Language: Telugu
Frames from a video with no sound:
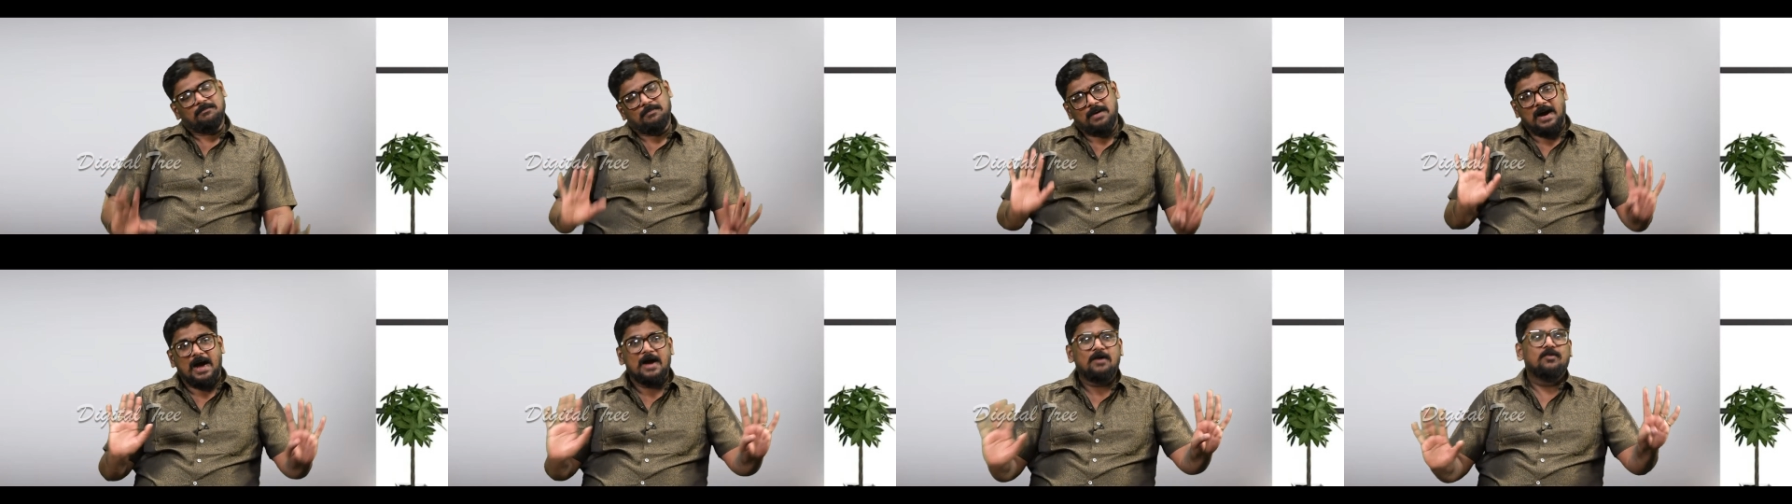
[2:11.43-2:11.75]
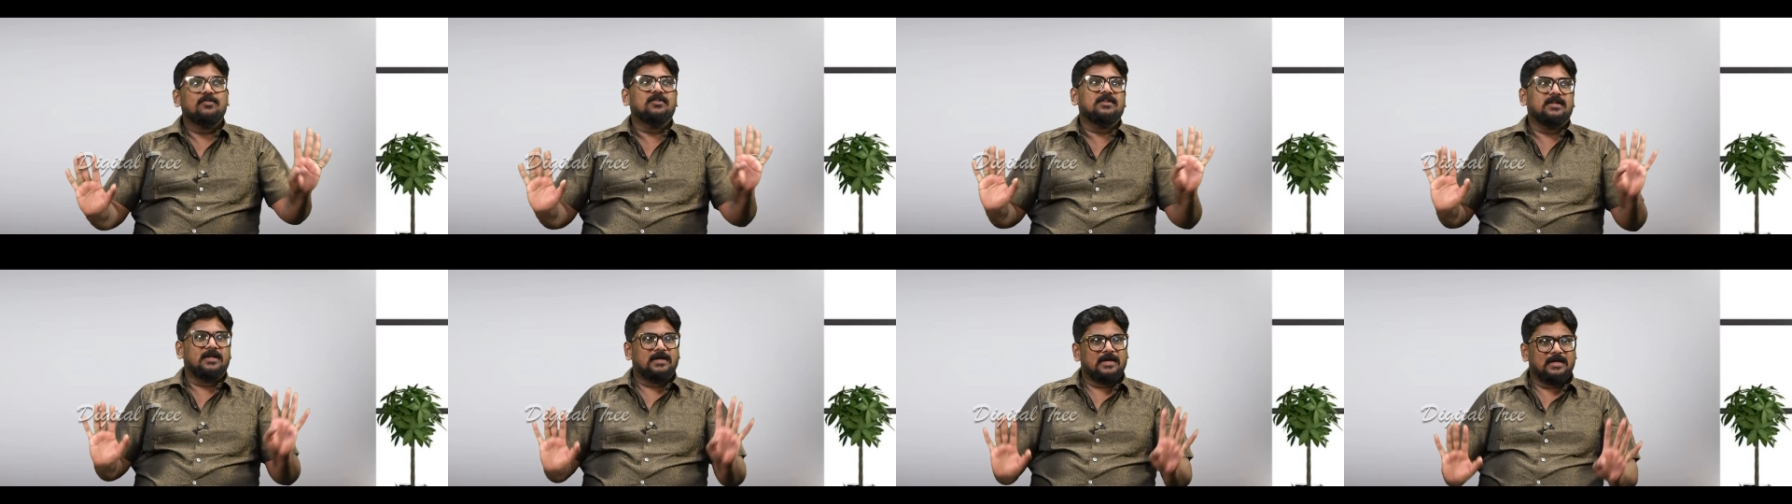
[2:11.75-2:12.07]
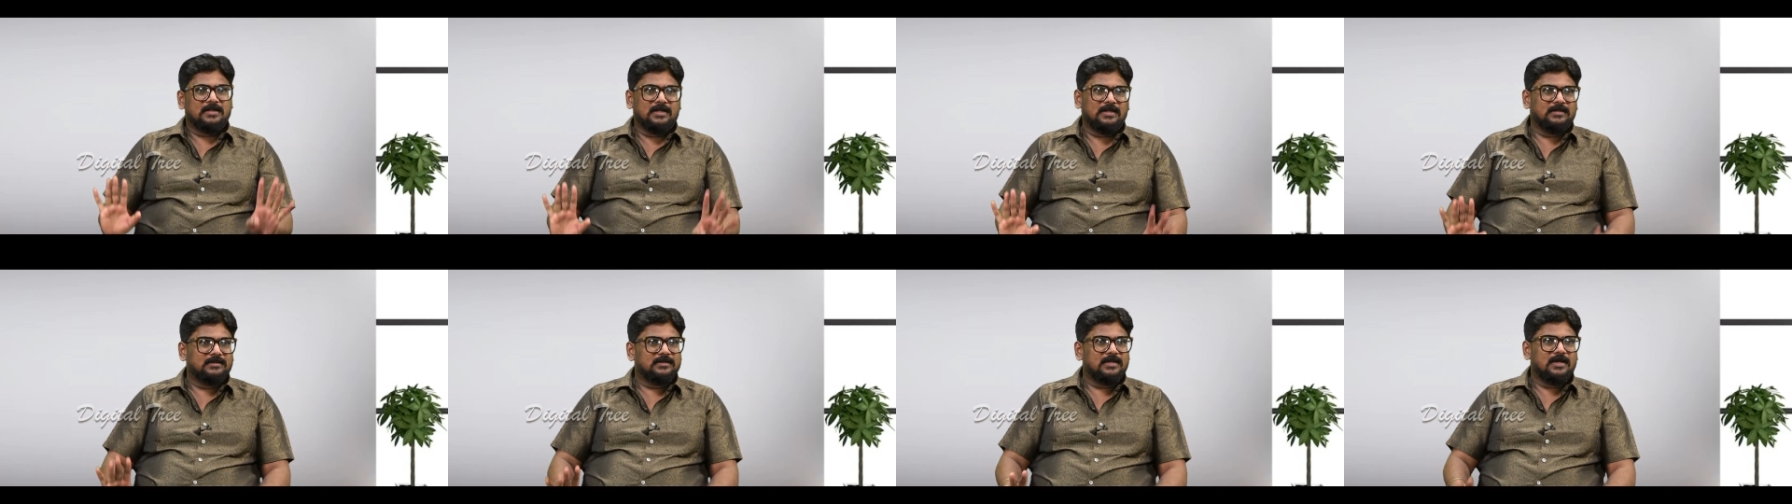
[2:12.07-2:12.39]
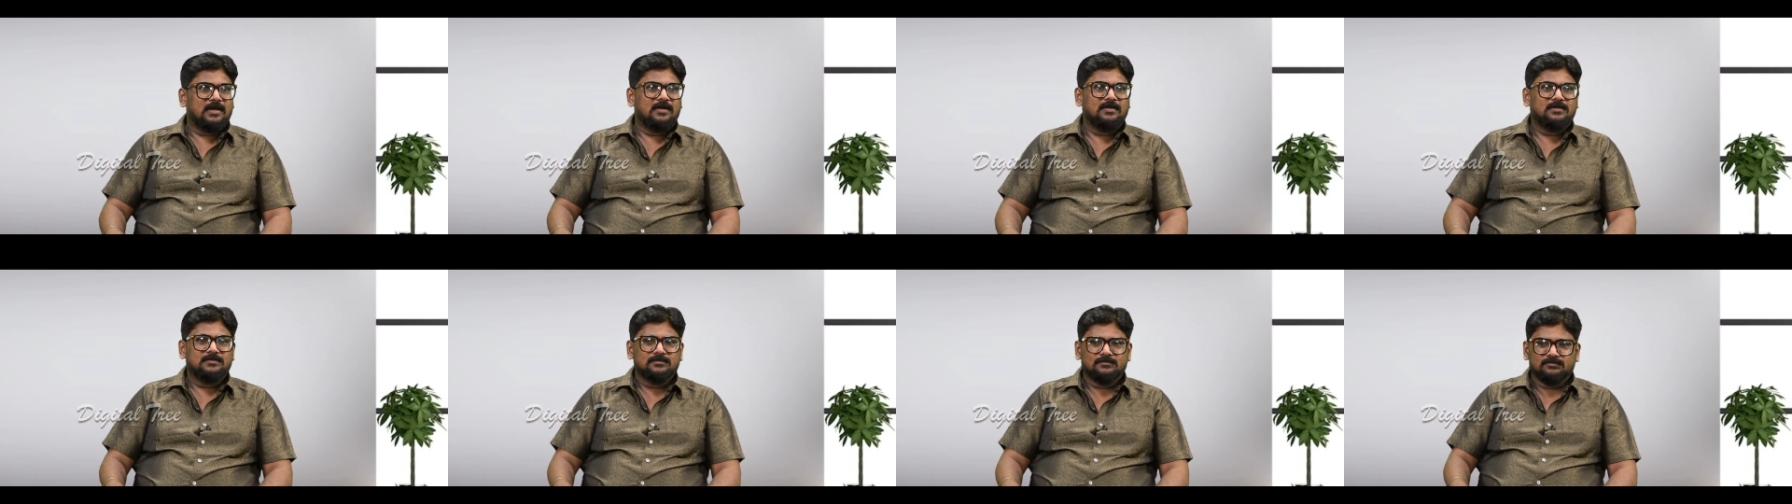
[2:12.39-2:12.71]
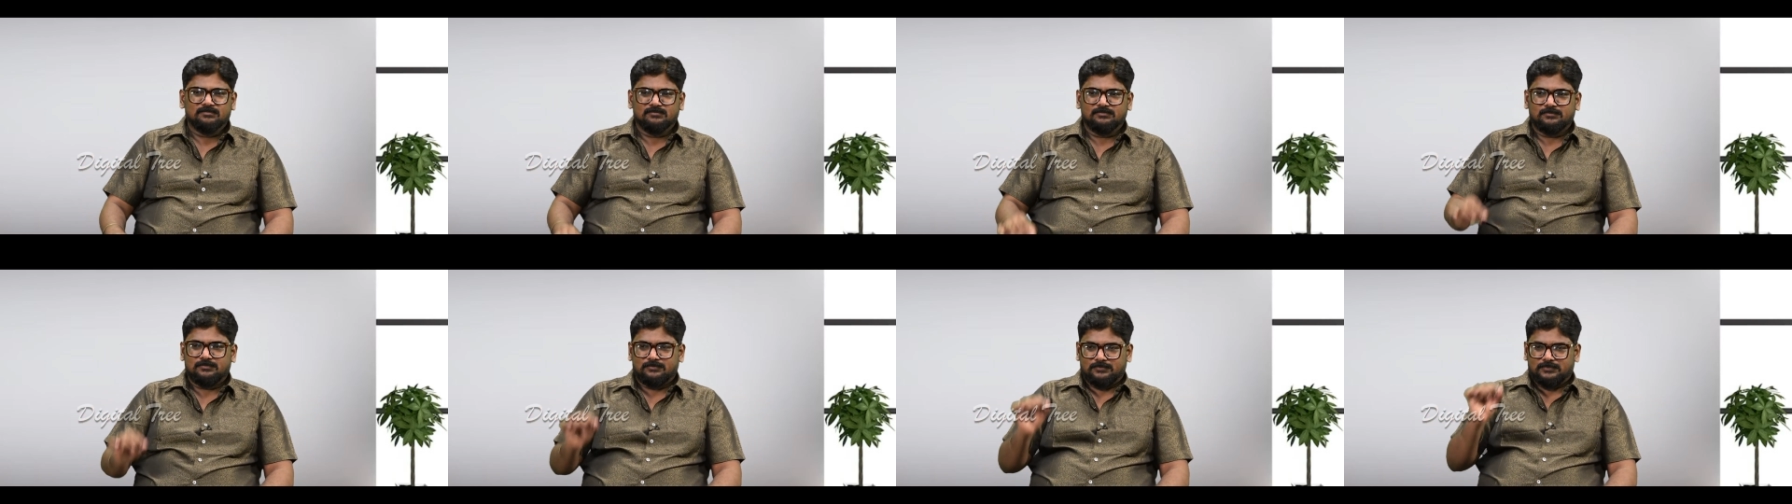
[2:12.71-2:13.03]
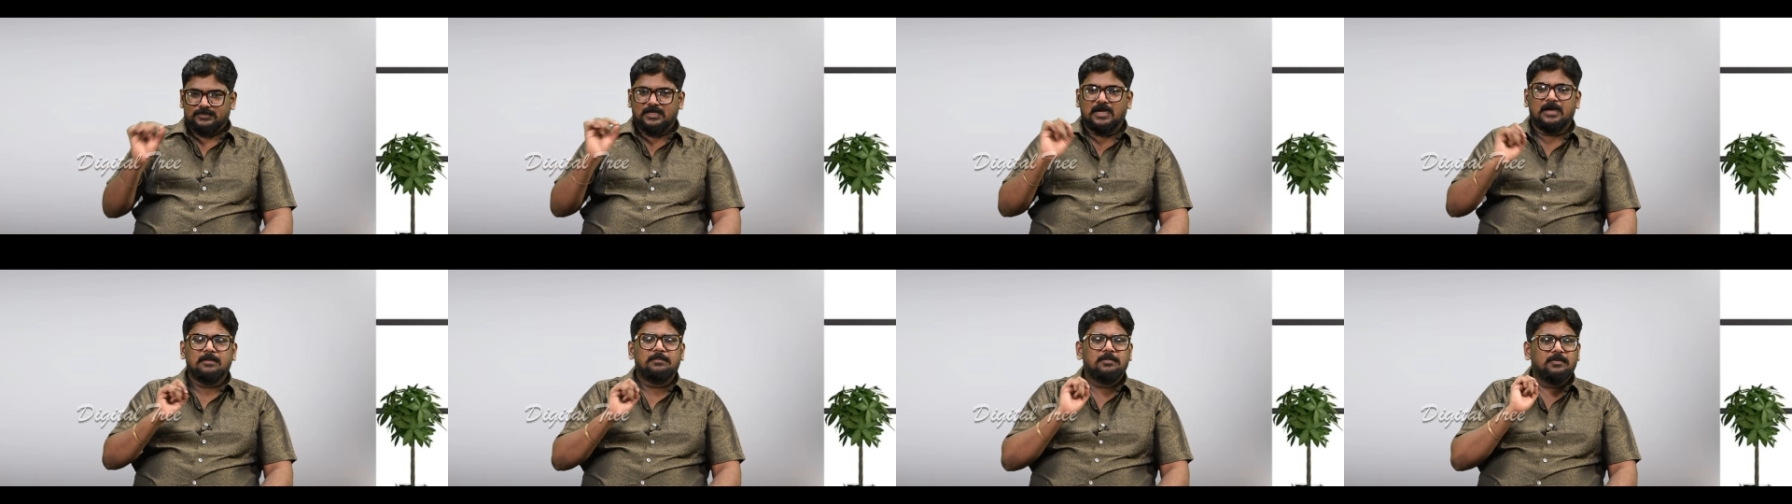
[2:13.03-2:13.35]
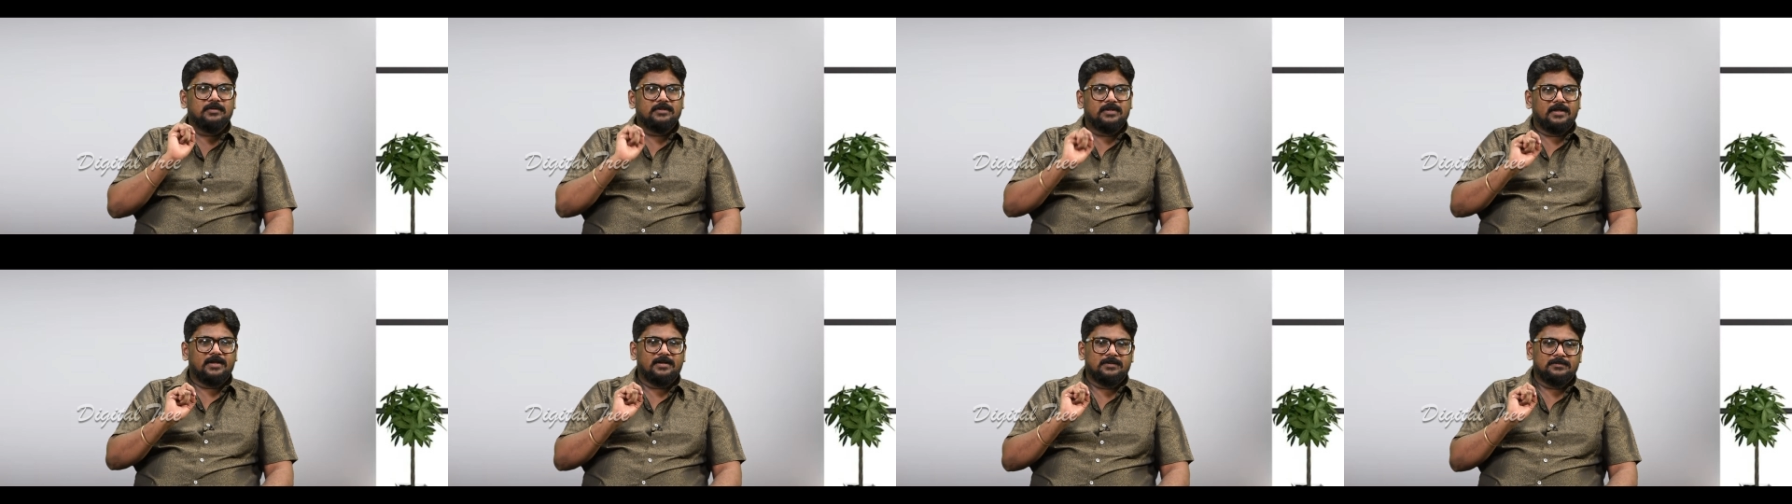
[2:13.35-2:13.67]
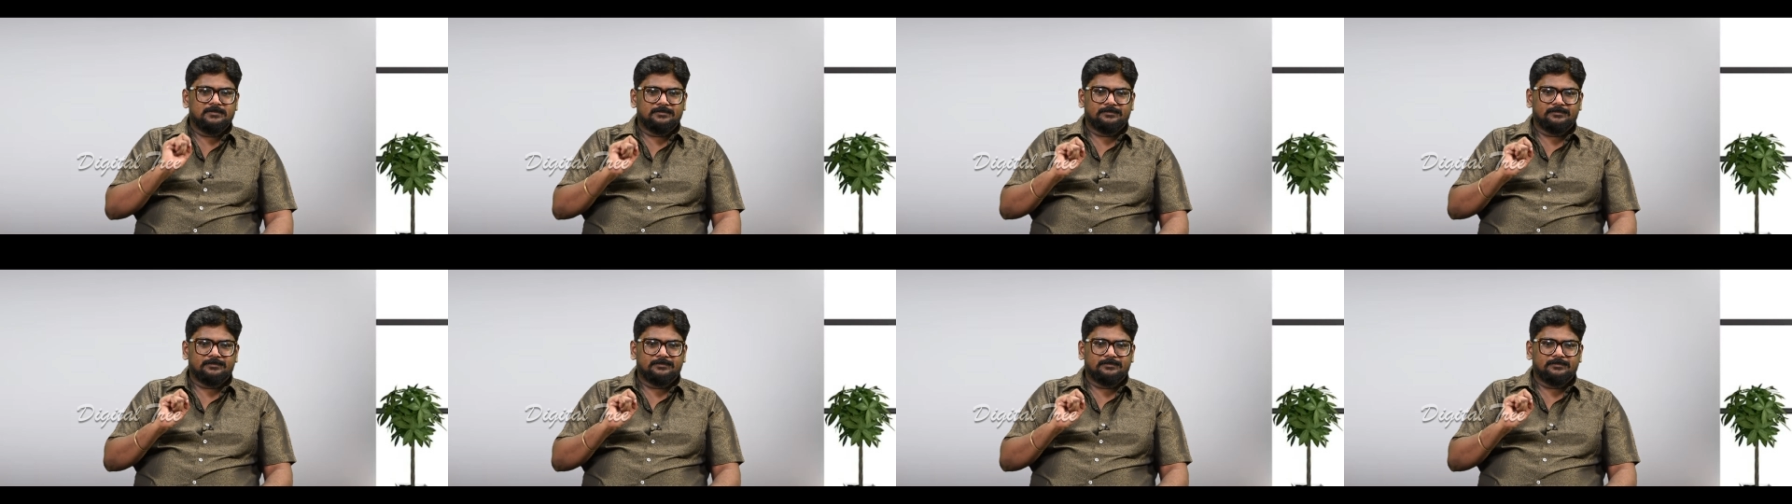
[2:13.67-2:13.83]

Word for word: బాగుంది కదంతా కాకపోతే